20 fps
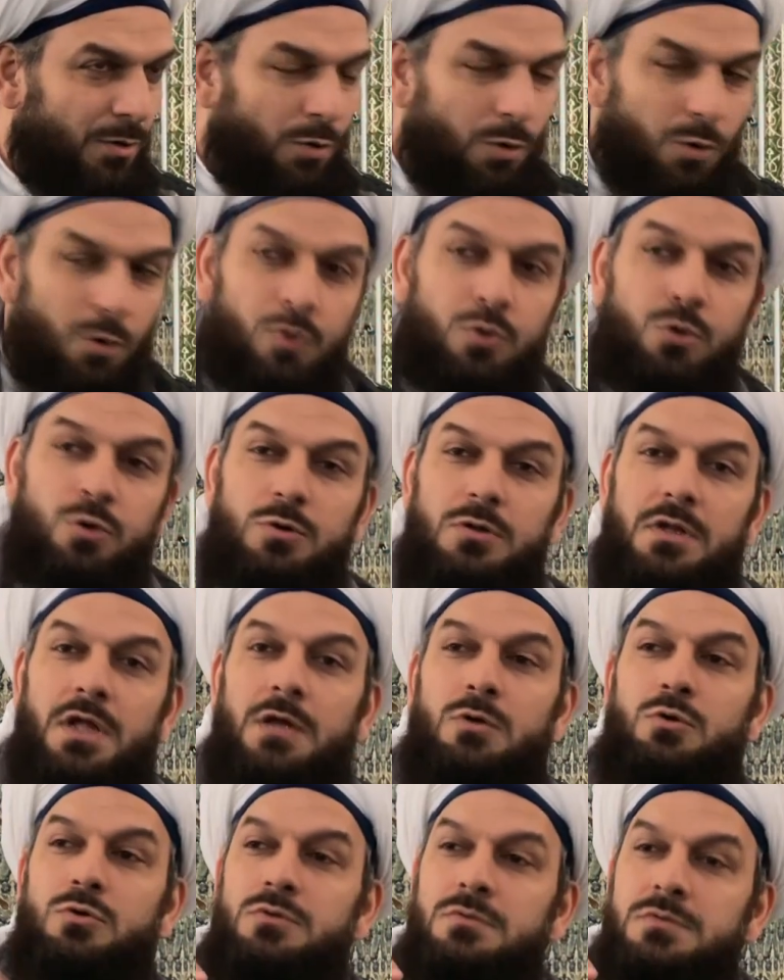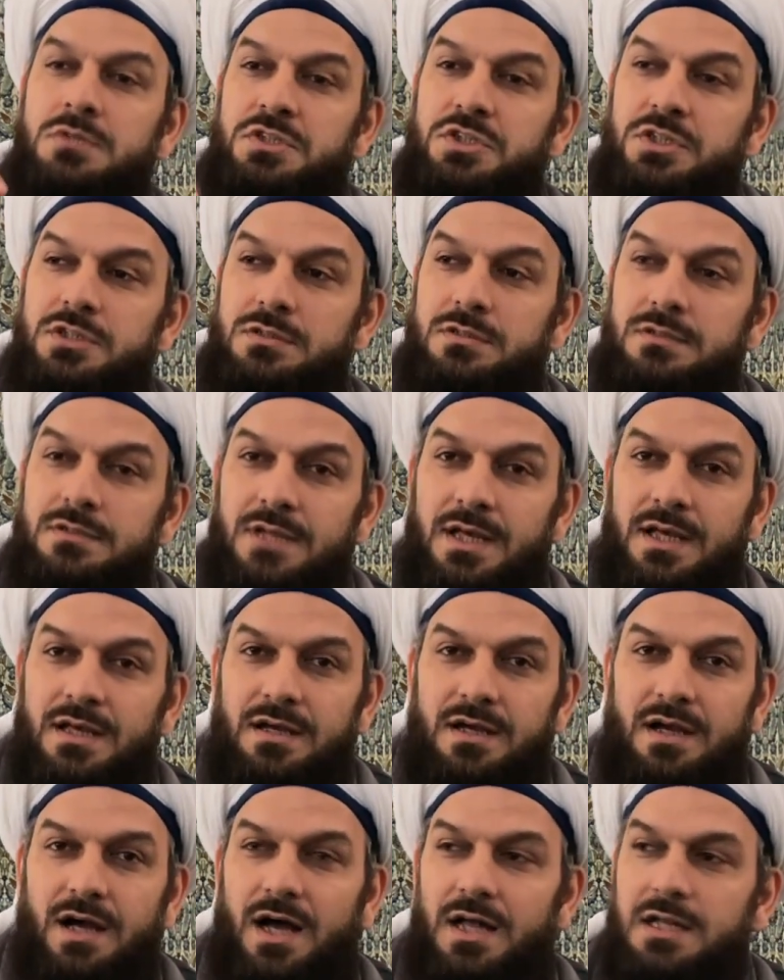O kullar onun için
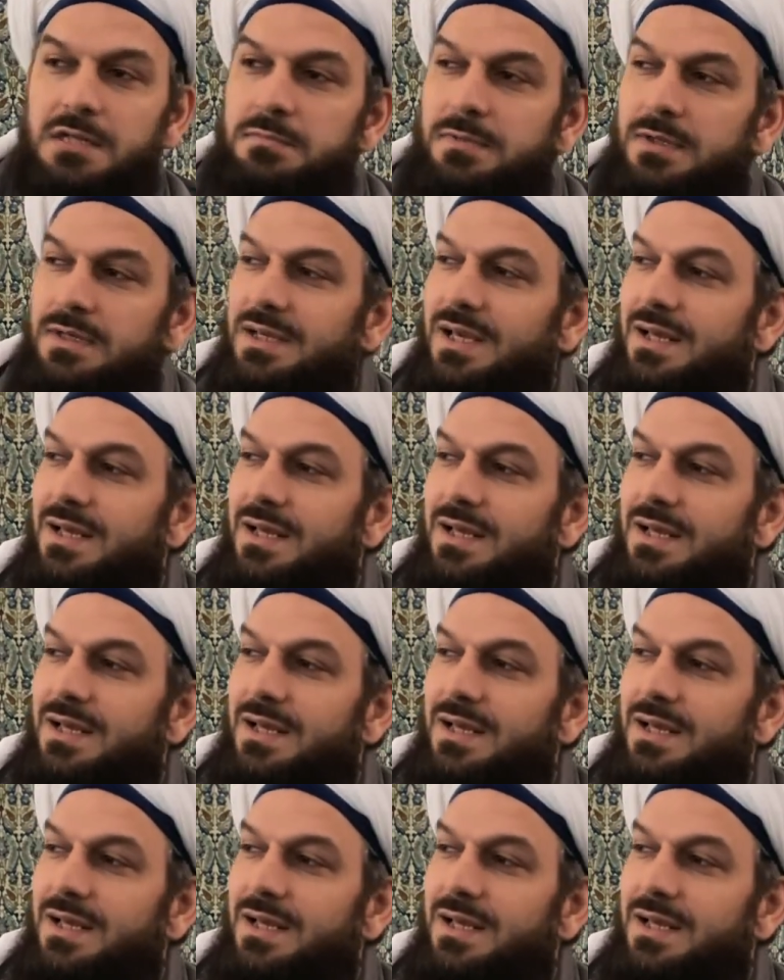kalbe